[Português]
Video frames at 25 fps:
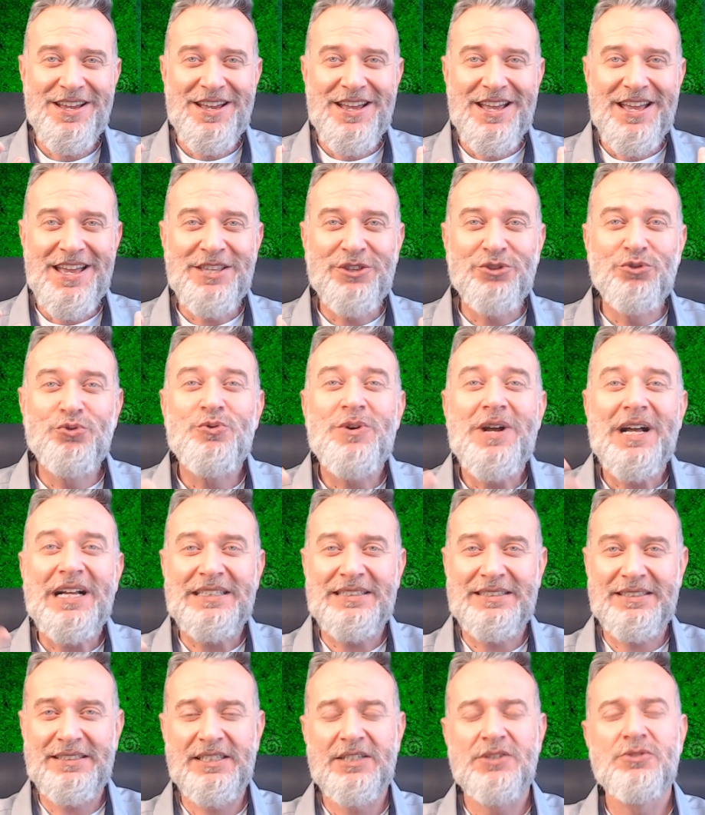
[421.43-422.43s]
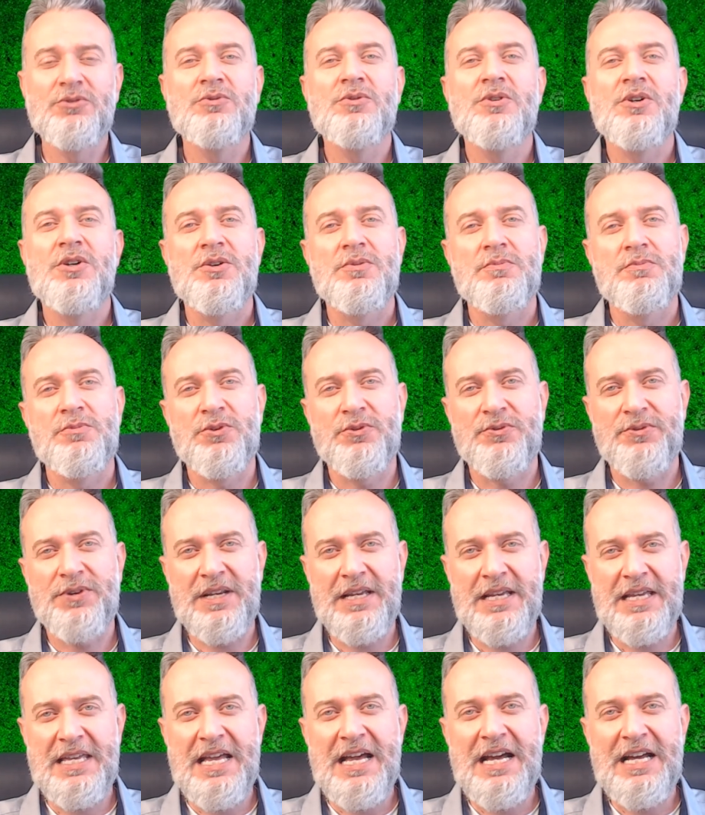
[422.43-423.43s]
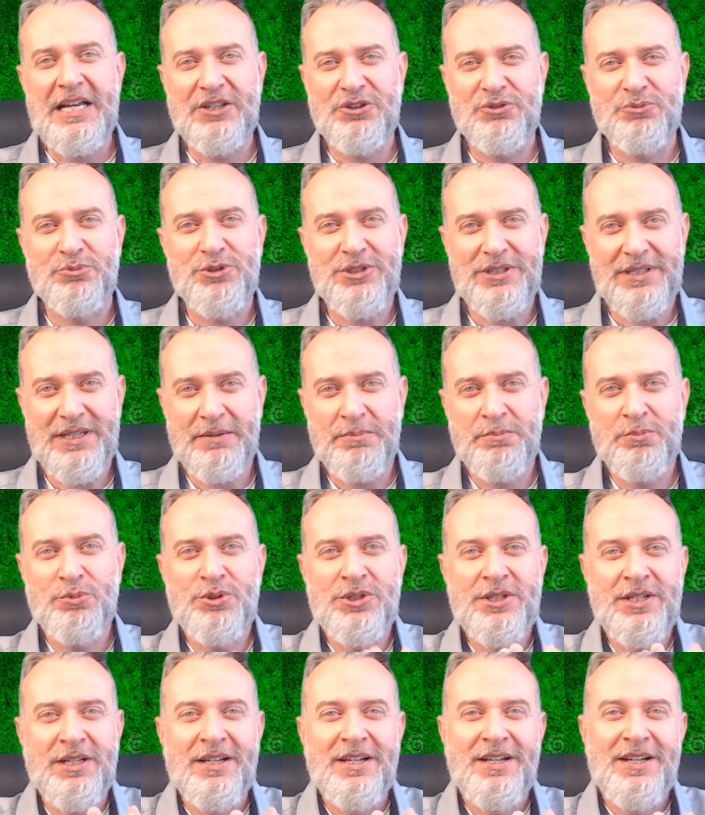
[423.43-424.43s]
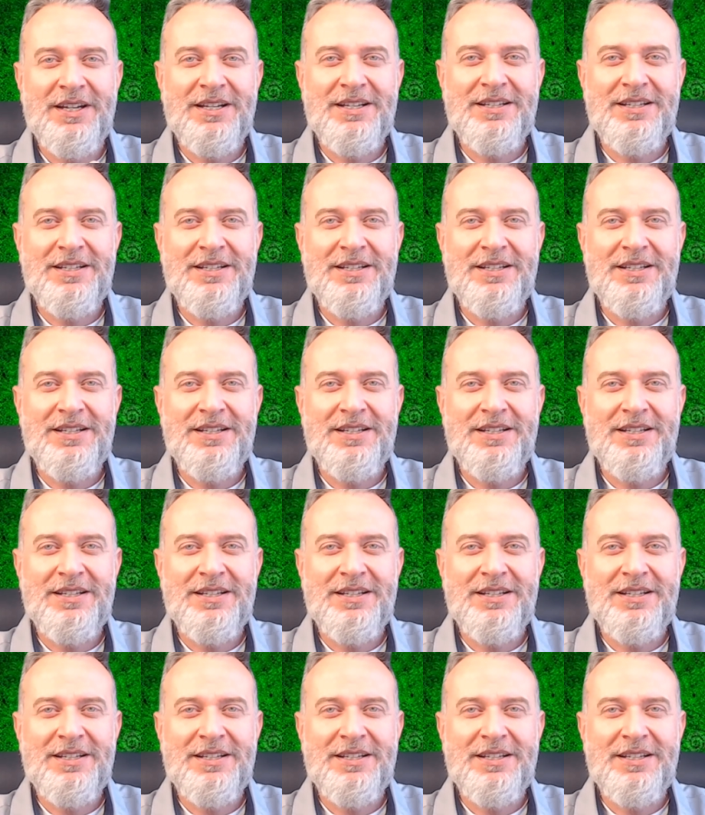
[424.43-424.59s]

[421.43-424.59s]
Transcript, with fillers: educação do franqueado, mostrar, puxa,